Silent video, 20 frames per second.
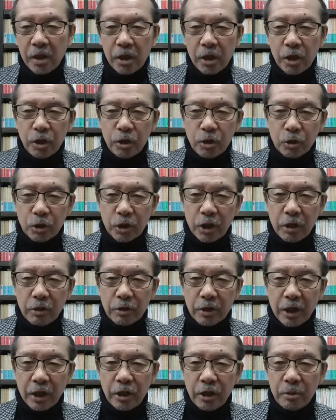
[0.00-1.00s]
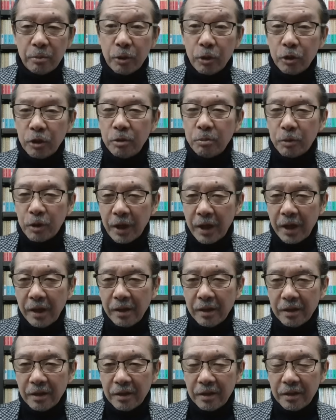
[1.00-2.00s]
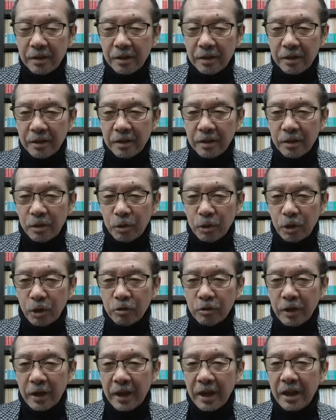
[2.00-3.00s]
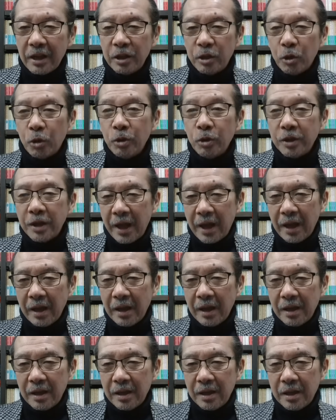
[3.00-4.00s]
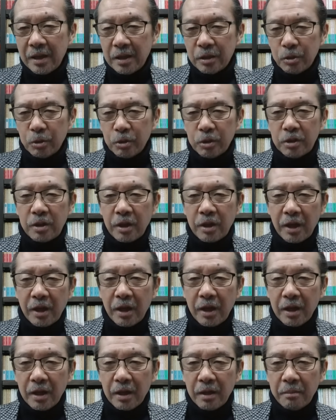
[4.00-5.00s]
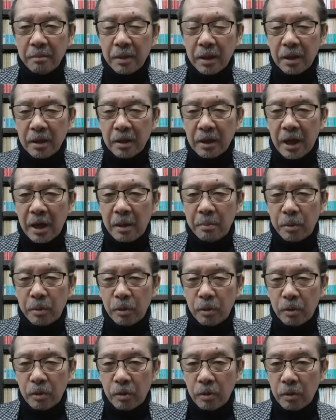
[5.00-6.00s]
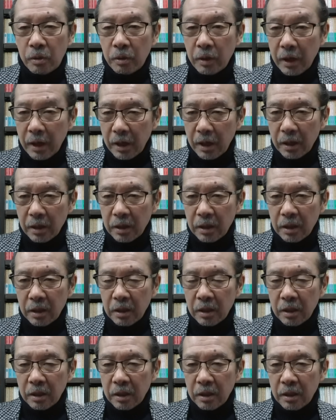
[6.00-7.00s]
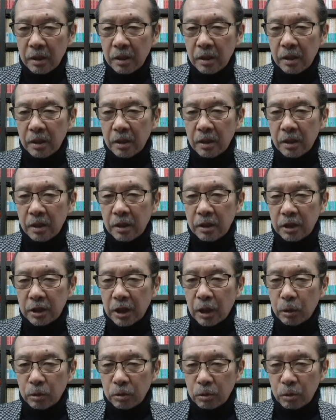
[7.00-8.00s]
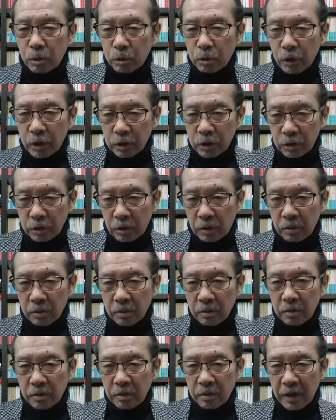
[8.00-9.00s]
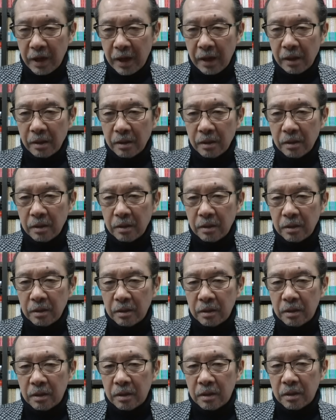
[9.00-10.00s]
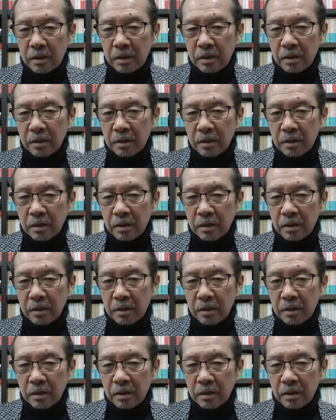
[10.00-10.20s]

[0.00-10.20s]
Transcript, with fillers: 女性を3人も4人もね、うん、ホテルの部屋に呼んで、そしてね、まあ乱暴をね、えー、したということですよ。ね。うん。